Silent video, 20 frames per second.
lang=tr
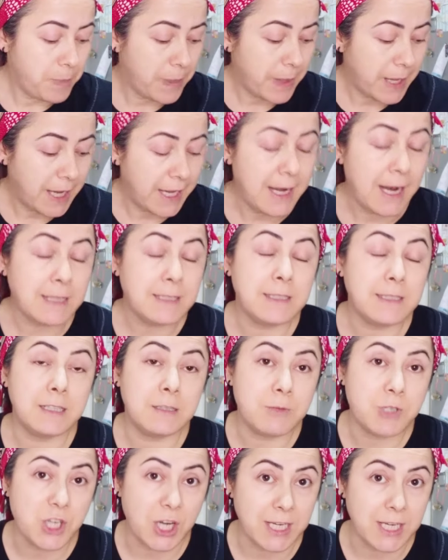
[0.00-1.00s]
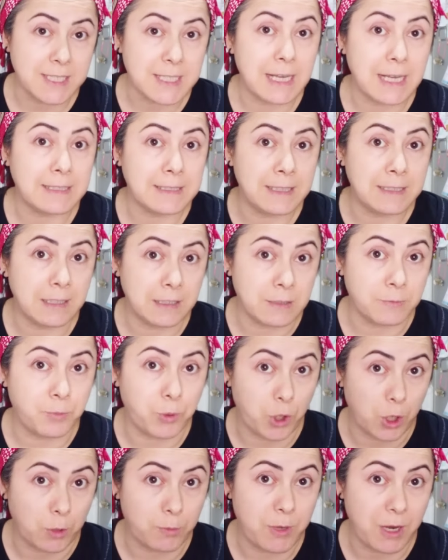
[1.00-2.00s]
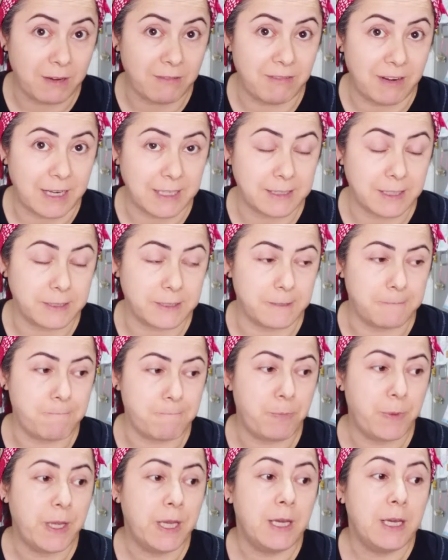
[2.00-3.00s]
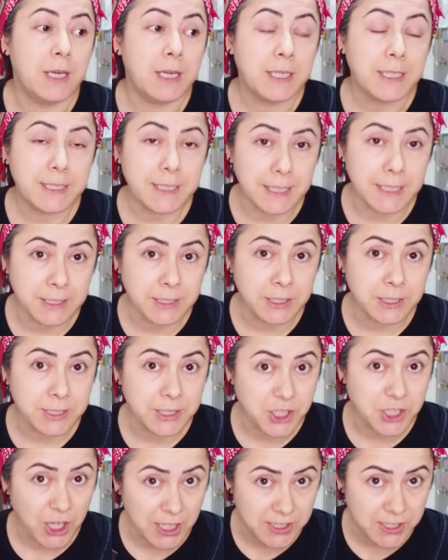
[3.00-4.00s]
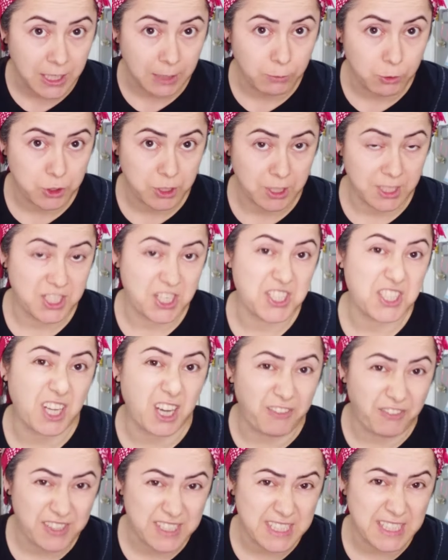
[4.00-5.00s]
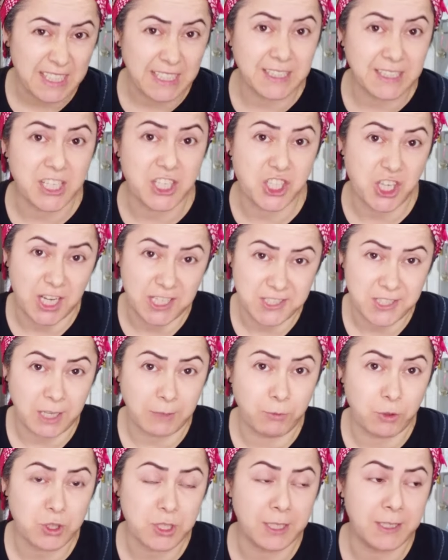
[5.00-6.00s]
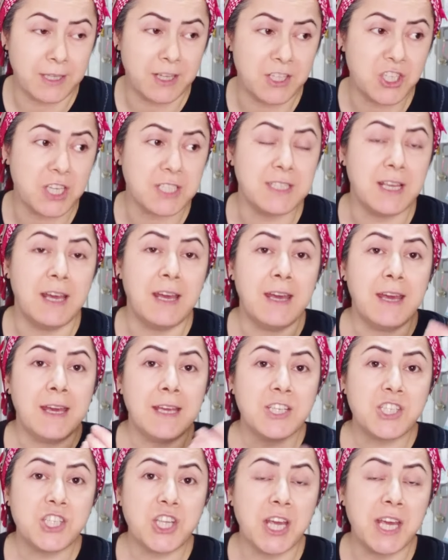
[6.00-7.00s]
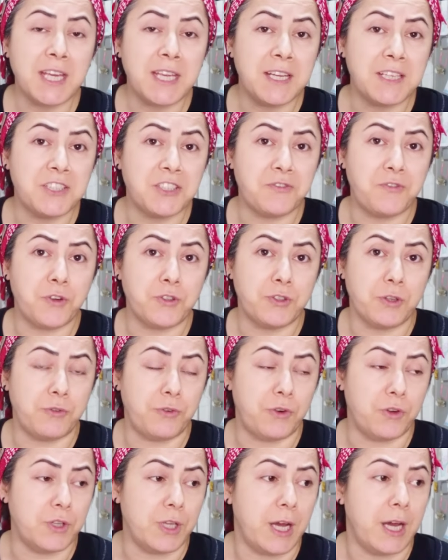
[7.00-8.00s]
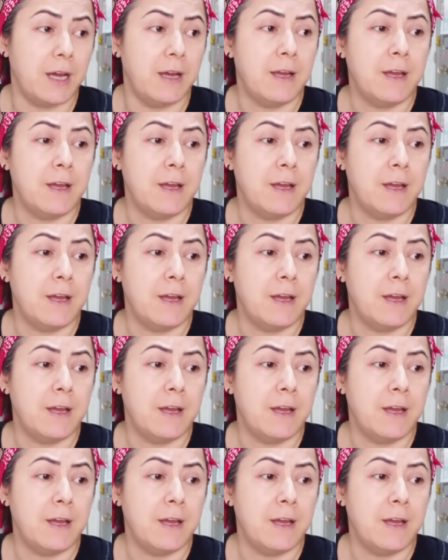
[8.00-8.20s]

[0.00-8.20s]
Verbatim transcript: Herhalde dedim şarj aletinde dedim problem var dedim. Girdik şarj kablosu alacağız. Kafası iyi de şarj kablosu alacağız. Şeye girdik Vodafone'a.